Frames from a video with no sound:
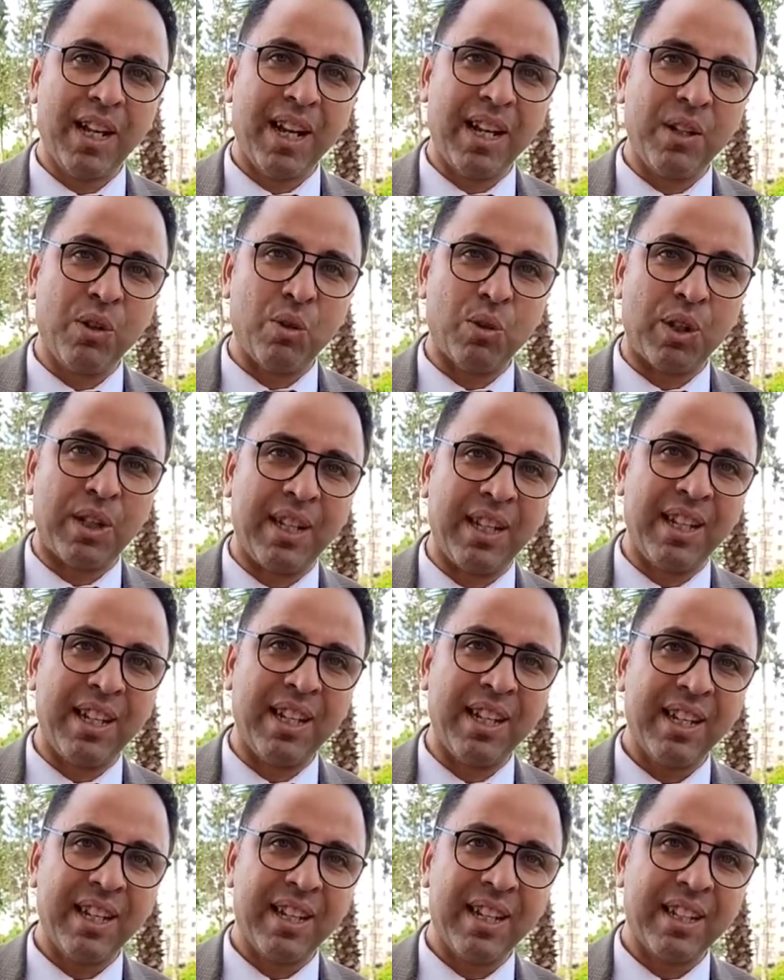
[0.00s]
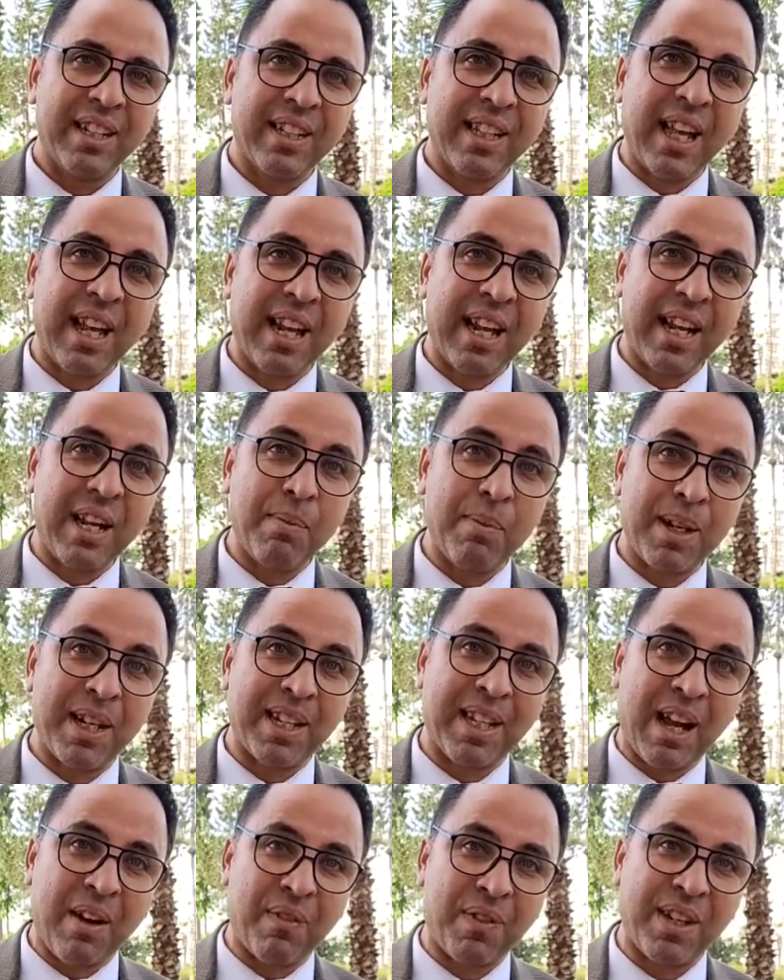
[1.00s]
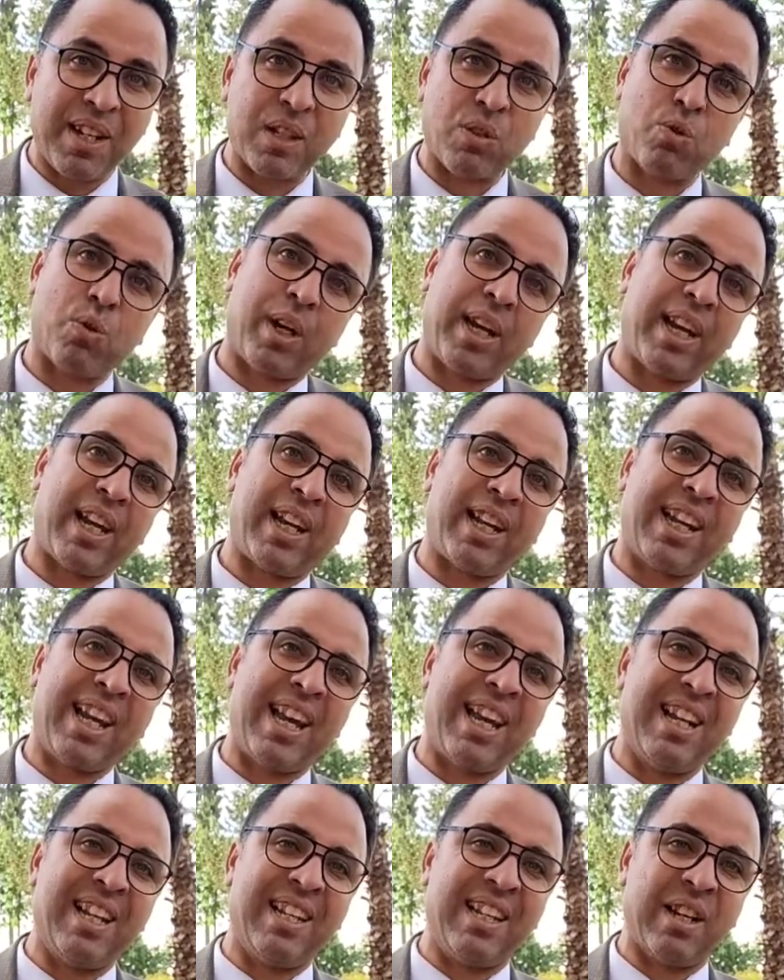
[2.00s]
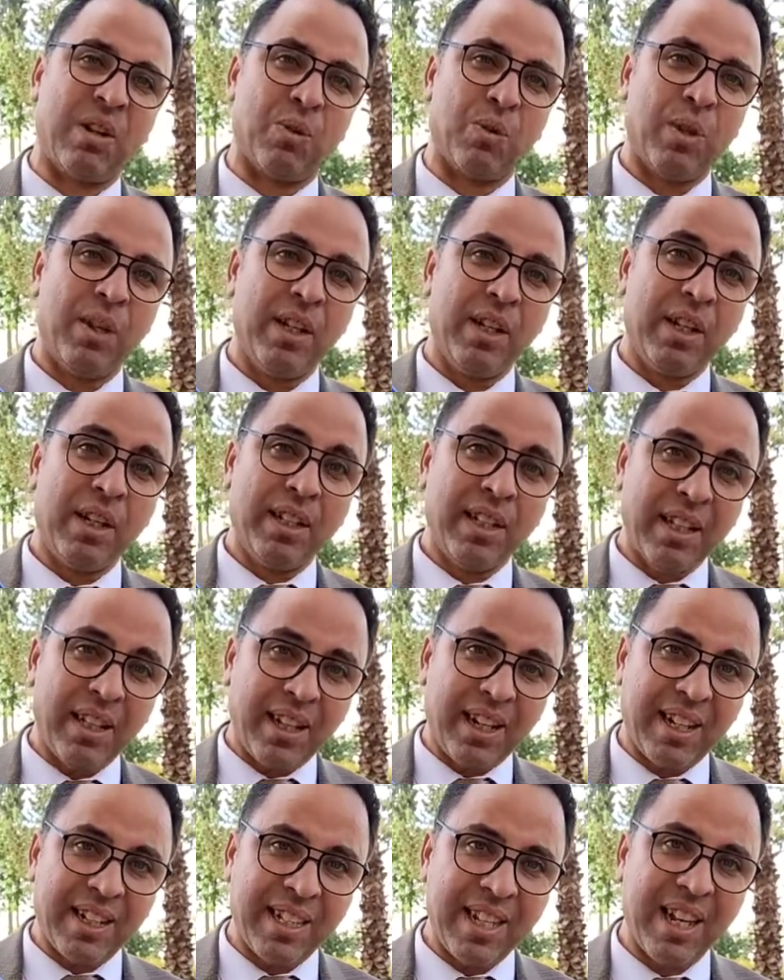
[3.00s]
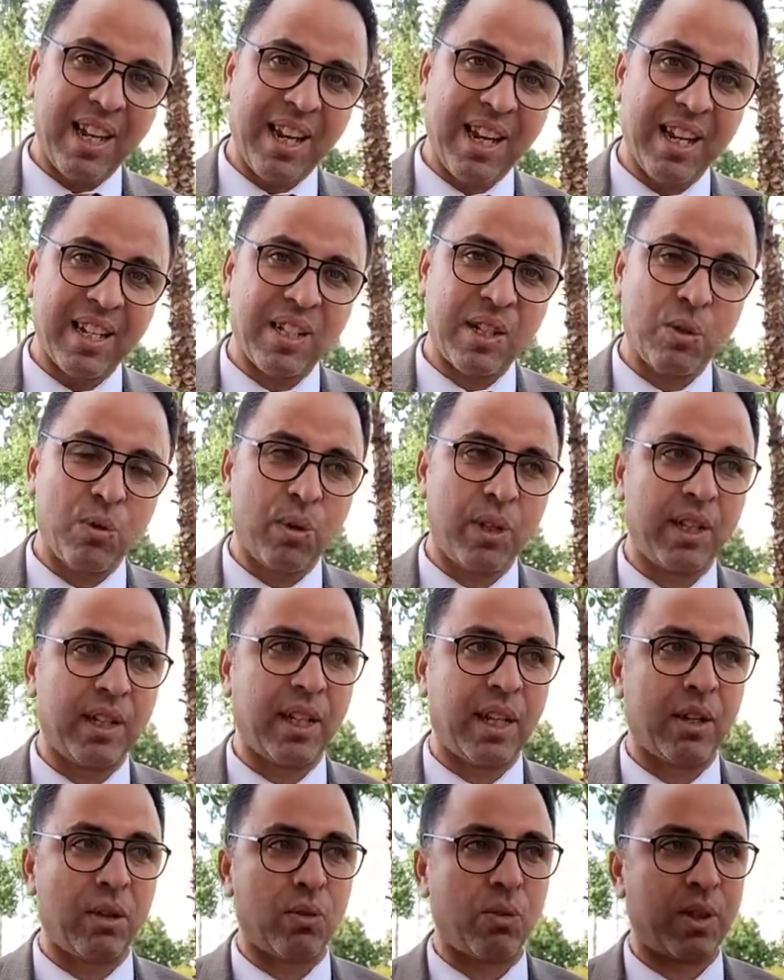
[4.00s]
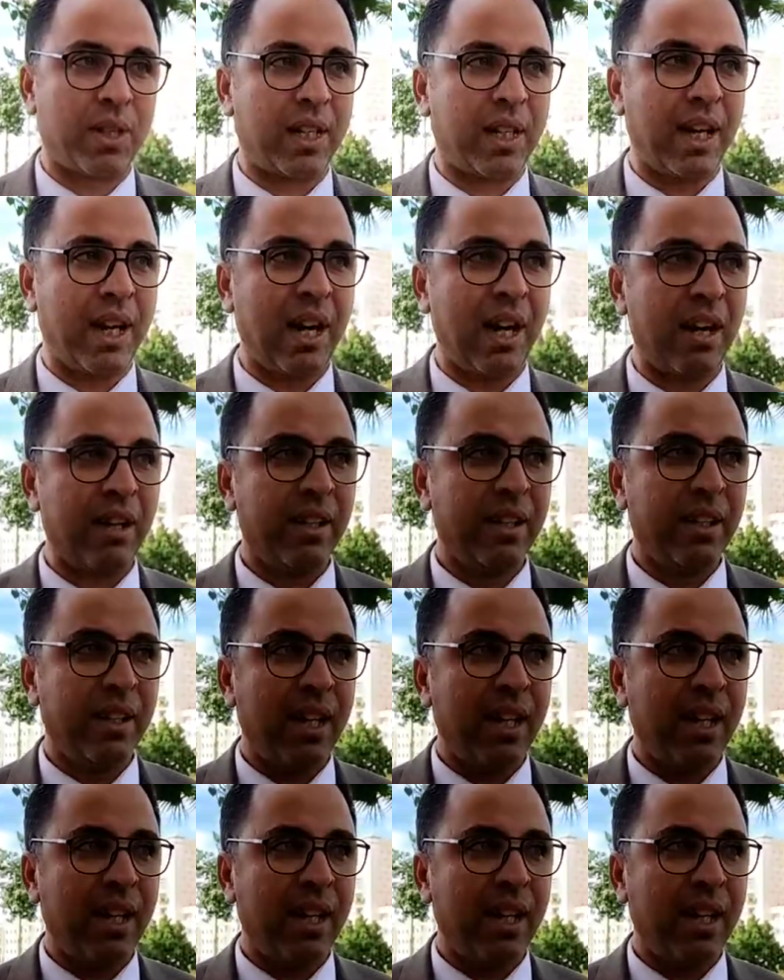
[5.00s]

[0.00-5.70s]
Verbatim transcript: ان يؤدي ضرائب اضافيه ترهق الكاهل ديالو اذا الرساله التي نريد ان نوصلها